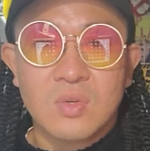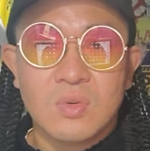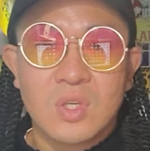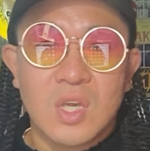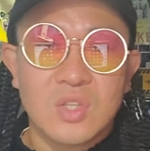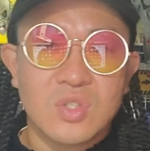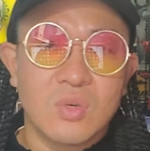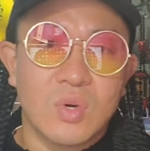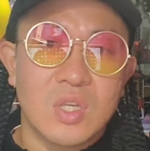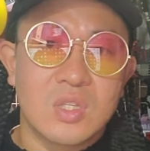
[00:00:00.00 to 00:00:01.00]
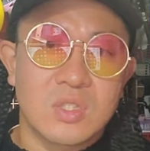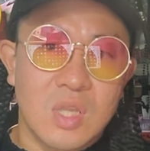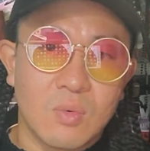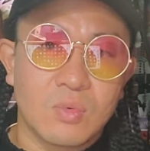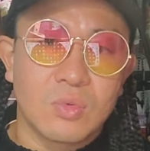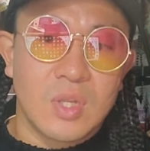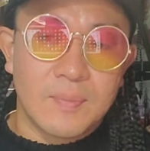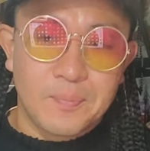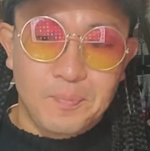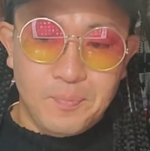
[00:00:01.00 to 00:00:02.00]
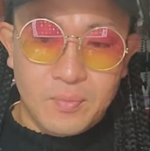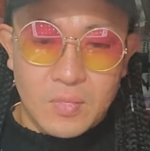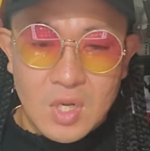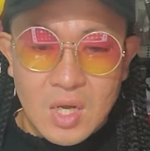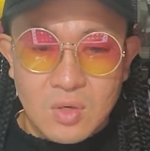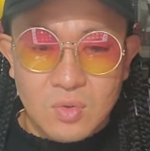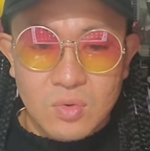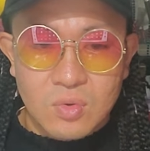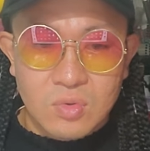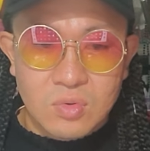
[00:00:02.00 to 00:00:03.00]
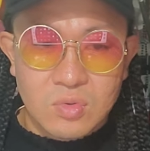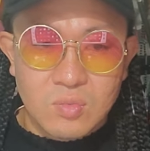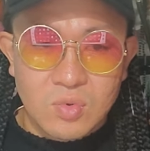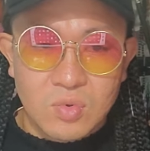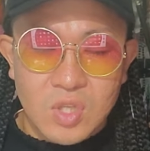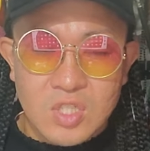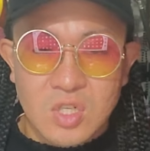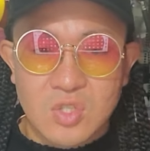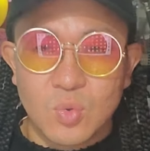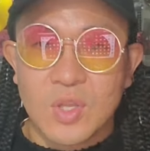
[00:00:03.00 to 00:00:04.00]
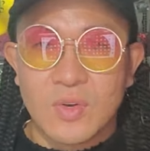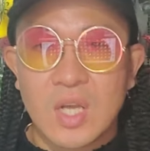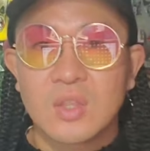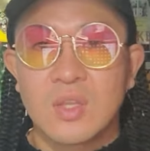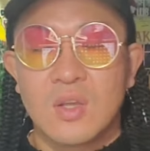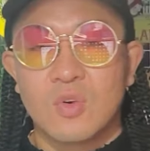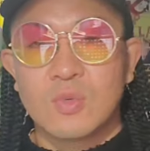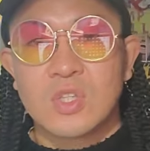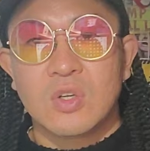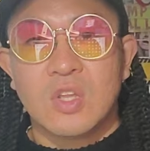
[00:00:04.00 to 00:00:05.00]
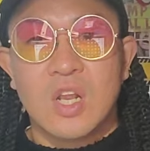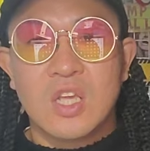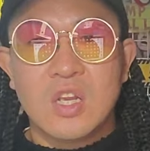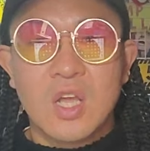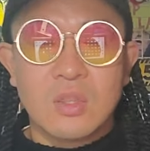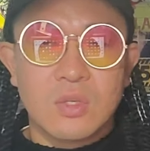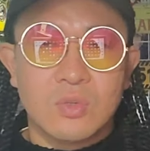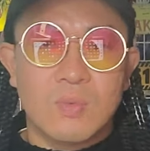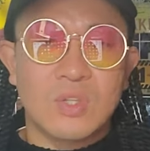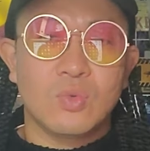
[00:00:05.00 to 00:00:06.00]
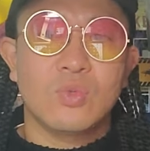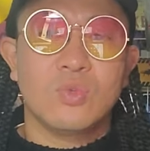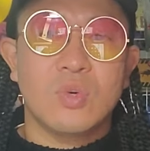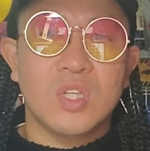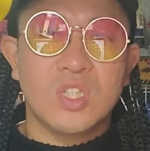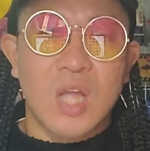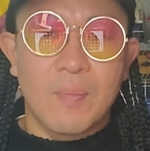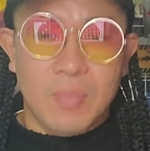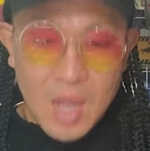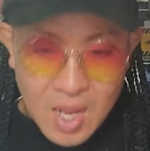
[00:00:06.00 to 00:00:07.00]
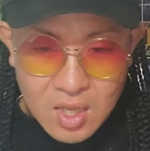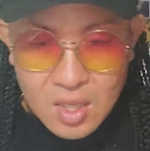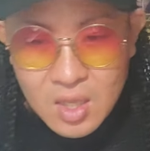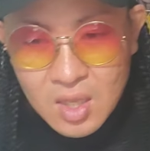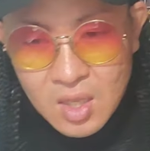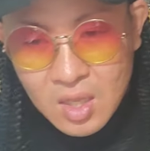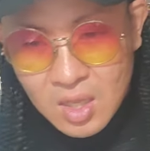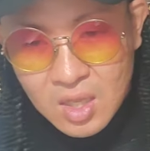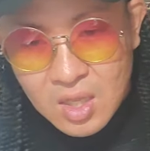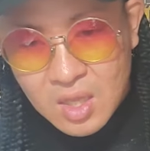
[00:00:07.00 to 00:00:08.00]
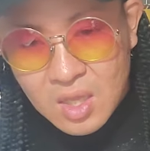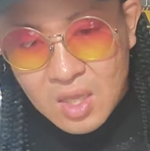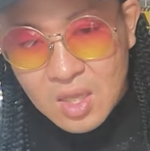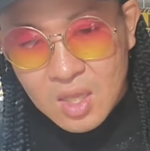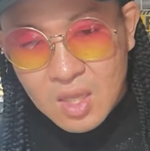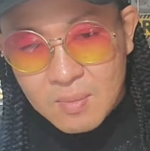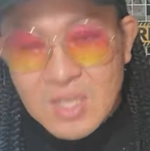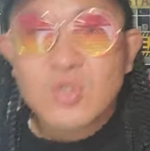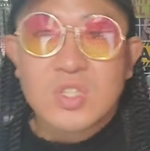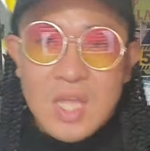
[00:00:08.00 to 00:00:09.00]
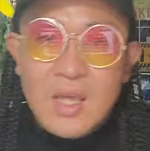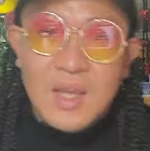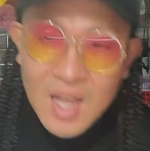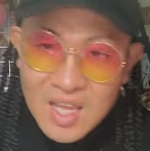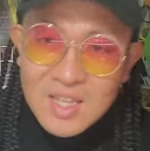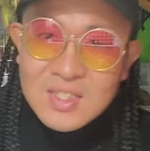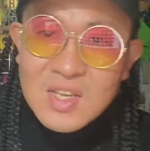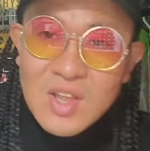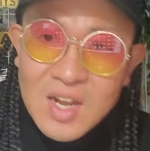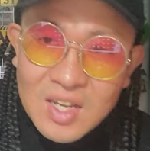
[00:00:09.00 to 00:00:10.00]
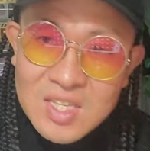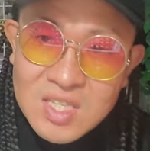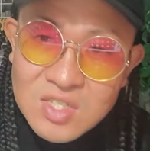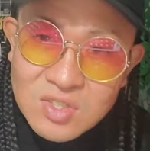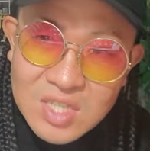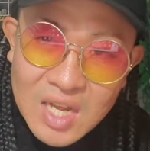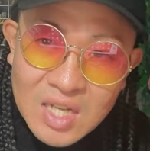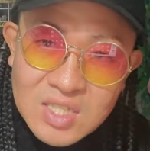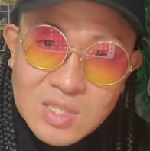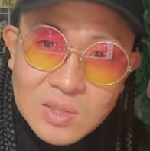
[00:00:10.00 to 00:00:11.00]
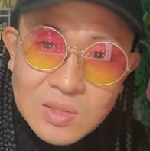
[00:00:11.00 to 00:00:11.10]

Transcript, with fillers: 境に気がついた方がいいですね、本当に。うん、アルコールも確かにそうだよなって思ってくれたらいいなっていう、まあ、という動画でした。はい。えー、まあ以上ですね。はい。さよなら。ケント店長でした。See you.